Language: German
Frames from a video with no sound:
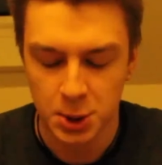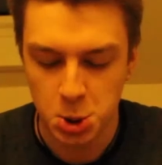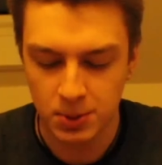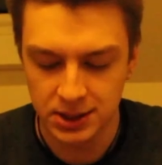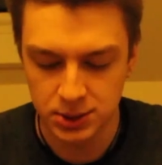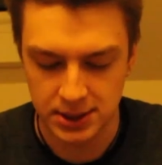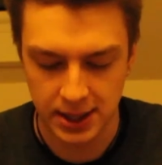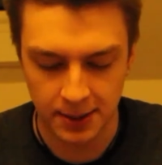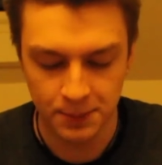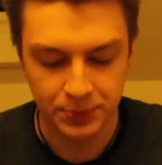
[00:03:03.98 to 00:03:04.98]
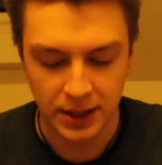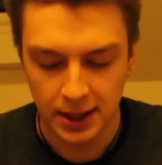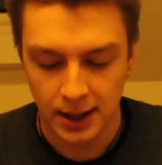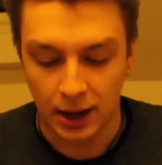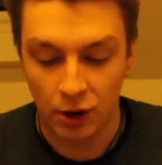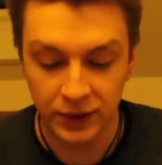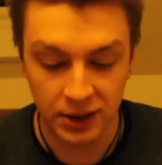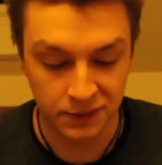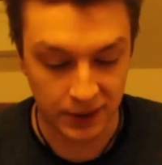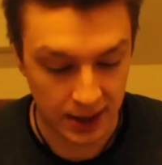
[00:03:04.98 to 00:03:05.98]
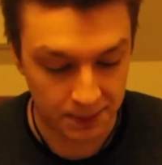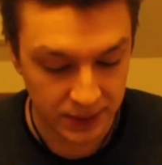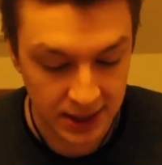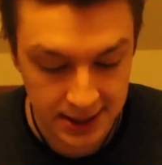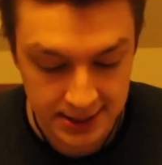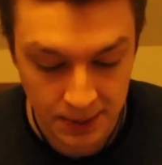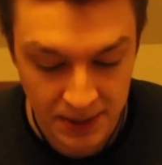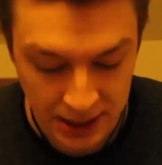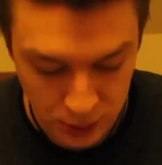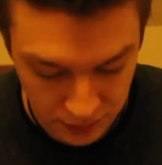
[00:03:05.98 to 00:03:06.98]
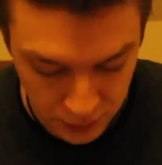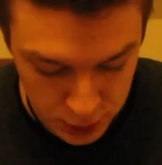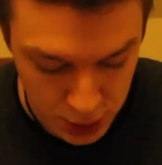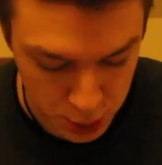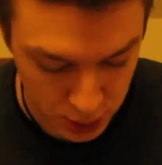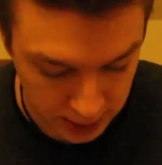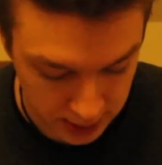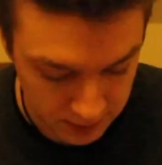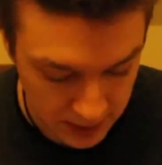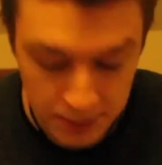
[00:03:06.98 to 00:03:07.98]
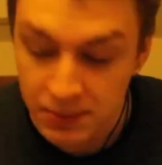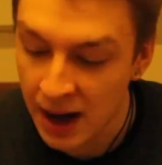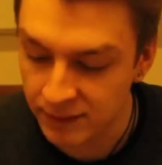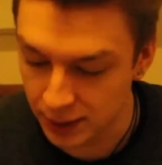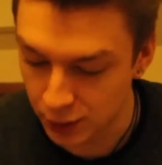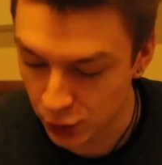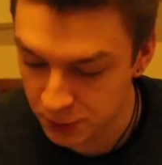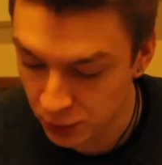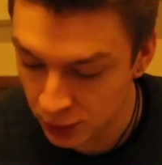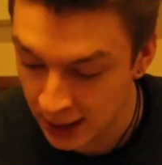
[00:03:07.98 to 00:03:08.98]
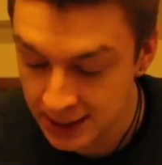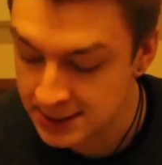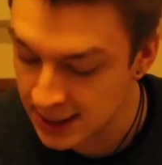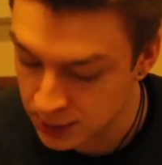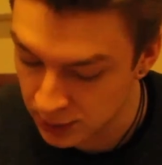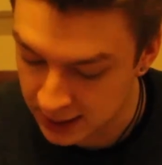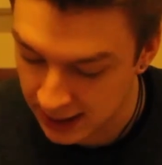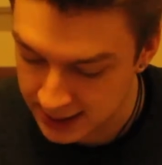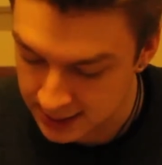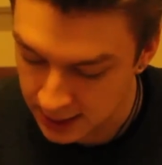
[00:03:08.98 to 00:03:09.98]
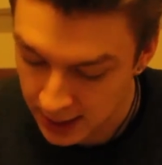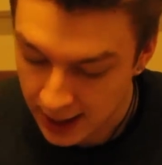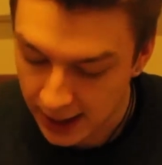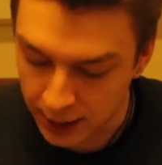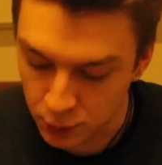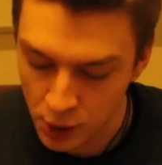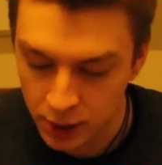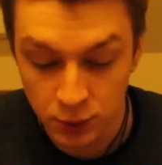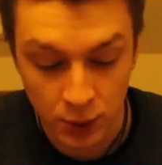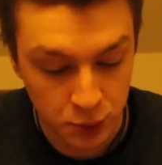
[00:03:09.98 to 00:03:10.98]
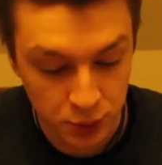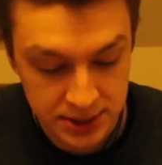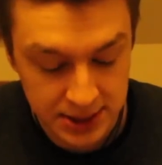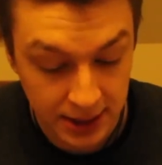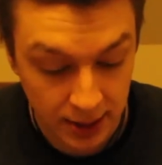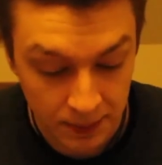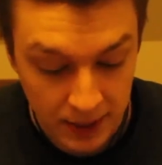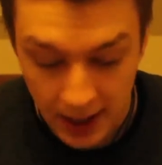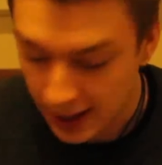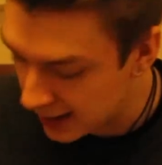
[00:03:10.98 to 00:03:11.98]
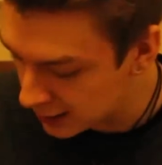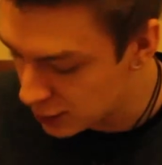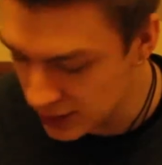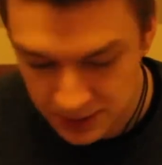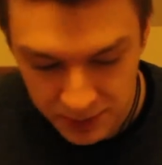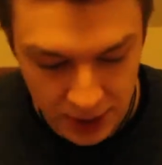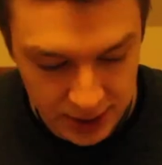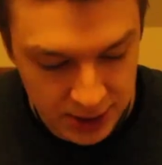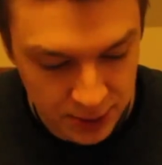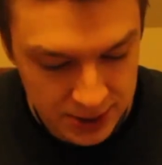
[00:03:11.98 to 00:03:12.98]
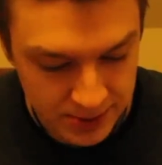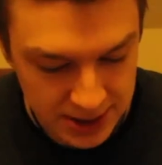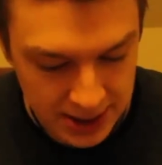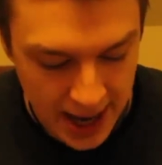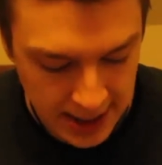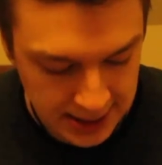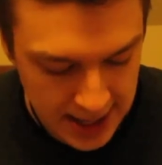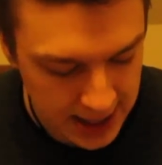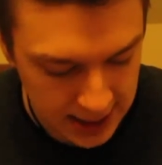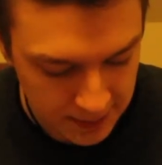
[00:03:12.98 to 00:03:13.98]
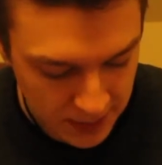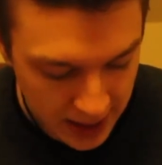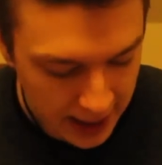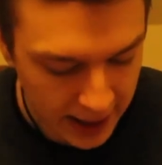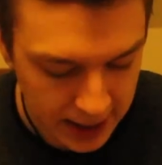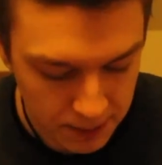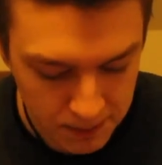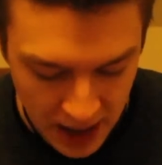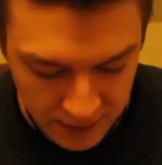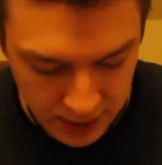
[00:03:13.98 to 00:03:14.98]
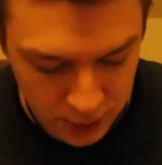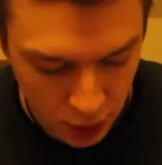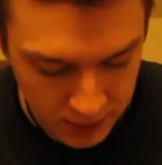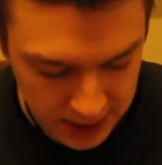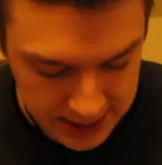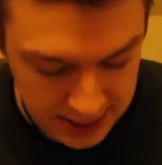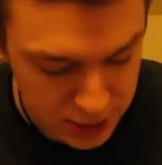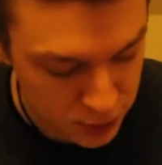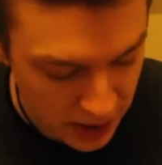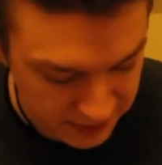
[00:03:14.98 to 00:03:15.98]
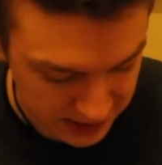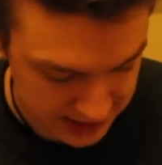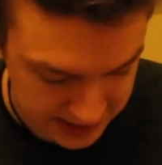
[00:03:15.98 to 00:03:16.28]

schwer zu sagen. Auf jeden Fall. Hier ist ein Back to the Future Shirt drin, ein Marvel Notebook, eine Star Trek Karte, ein Rocket Raccoon Sticker, ein Christmas Candy Cane, ein Marvel Comics Travel